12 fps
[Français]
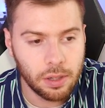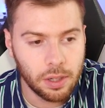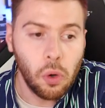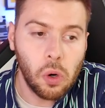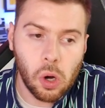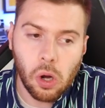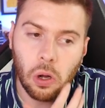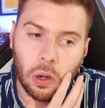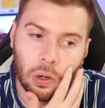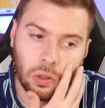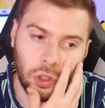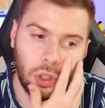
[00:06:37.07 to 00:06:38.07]

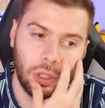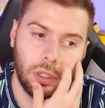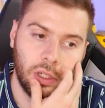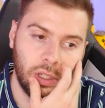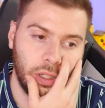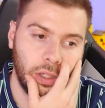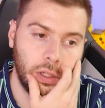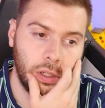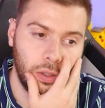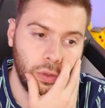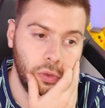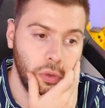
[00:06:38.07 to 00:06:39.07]
orange
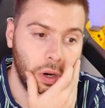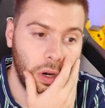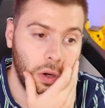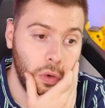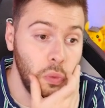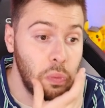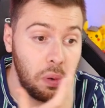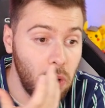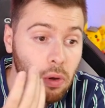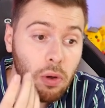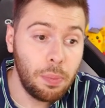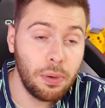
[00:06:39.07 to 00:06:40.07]
ou,
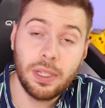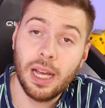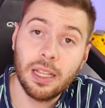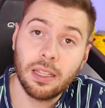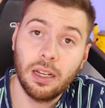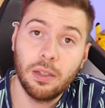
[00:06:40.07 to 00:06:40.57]
bleu peut-être, hein.